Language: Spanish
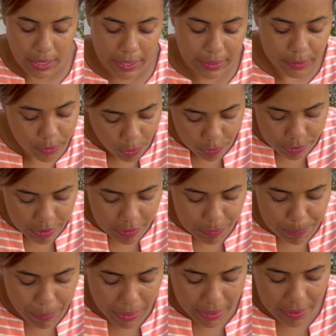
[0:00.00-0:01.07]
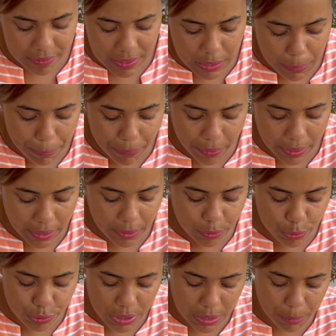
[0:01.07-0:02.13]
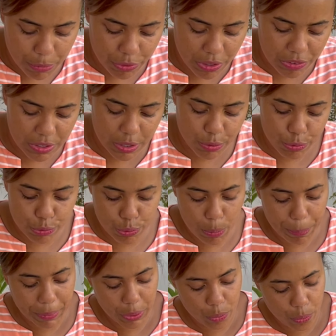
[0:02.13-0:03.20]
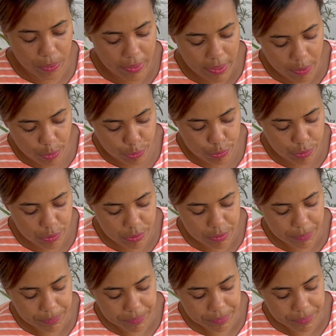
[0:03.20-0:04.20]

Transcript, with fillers: Entonces, para este tipo de cactus tenemos que ser súper cuidadosos,